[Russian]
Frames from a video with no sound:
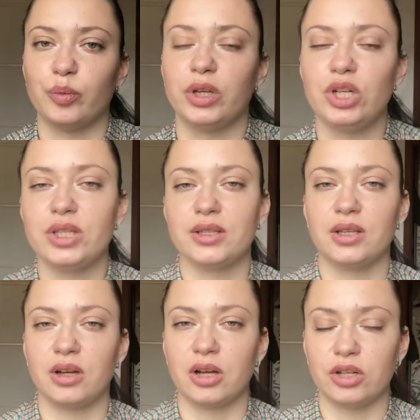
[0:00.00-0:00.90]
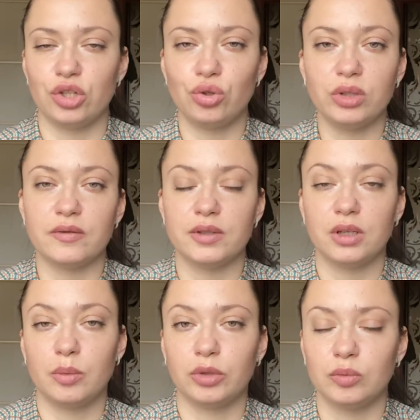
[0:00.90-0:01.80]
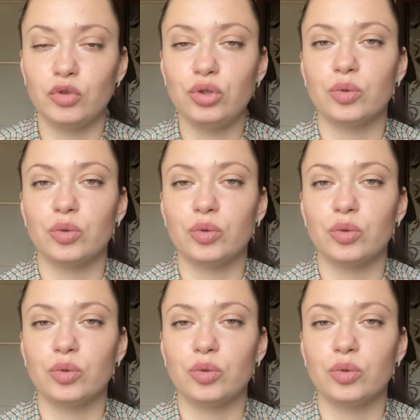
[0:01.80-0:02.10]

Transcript: Парижский корнишон я взяла потому,